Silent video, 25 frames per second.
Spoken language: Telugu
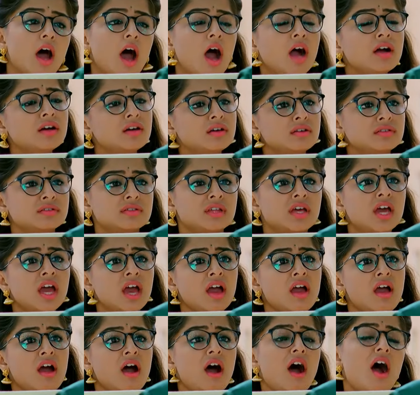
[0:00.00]
నాకైతే
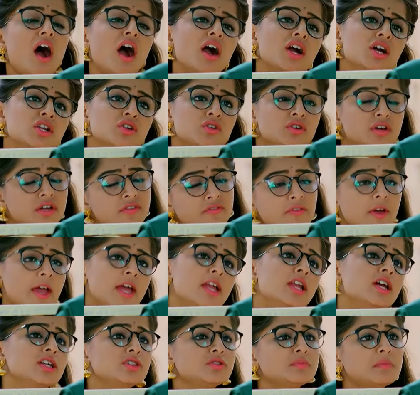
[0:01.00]
ఆకలి కూడా
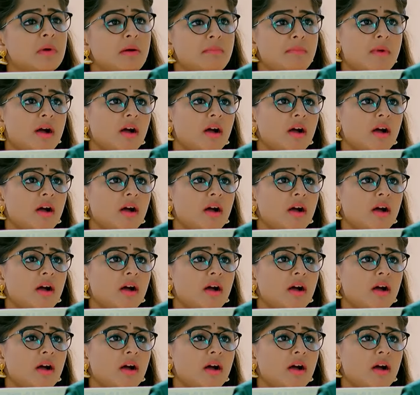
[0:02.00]
వేయలేదు